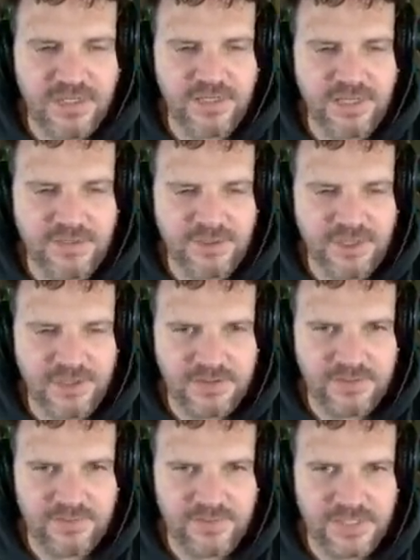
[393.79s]
Der hat mir hier
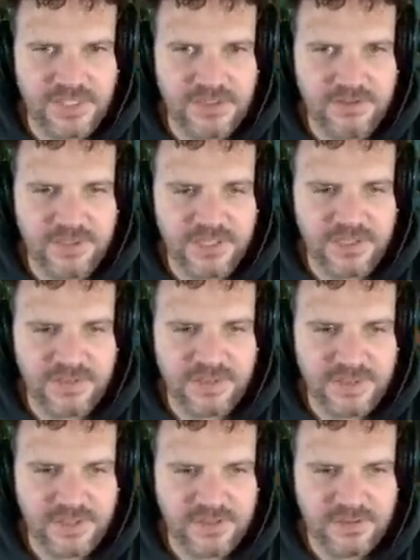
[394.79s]
die Wiege
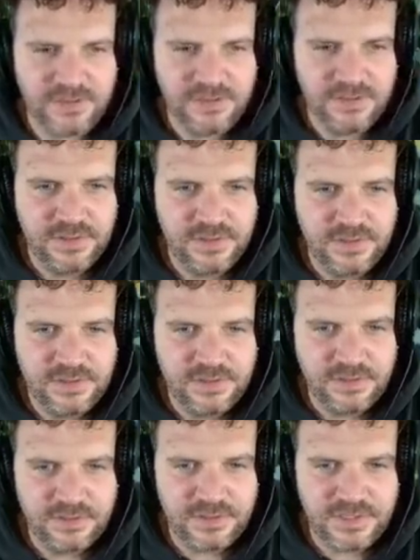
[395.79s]
angezeigt.
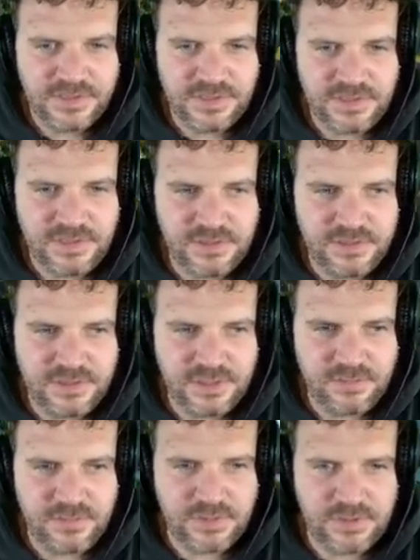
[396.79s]
Äh, tatsächlich.
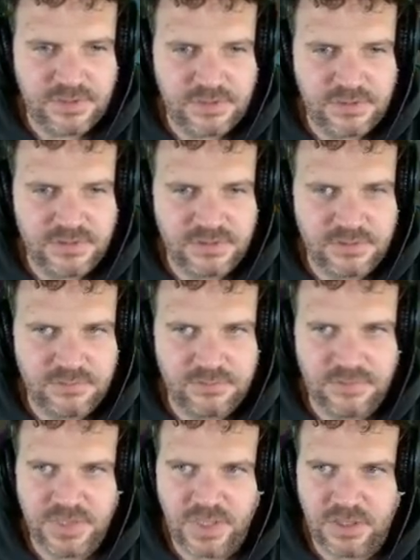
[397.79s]
Aber ähm,
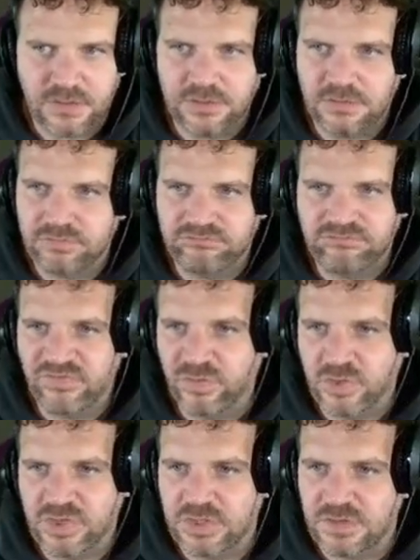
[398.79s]
ja, ich
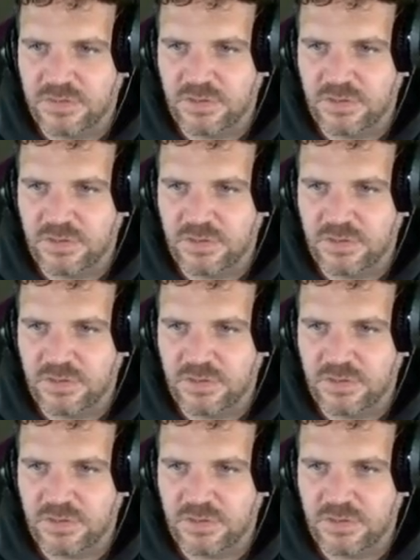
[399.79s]
wusste nicht so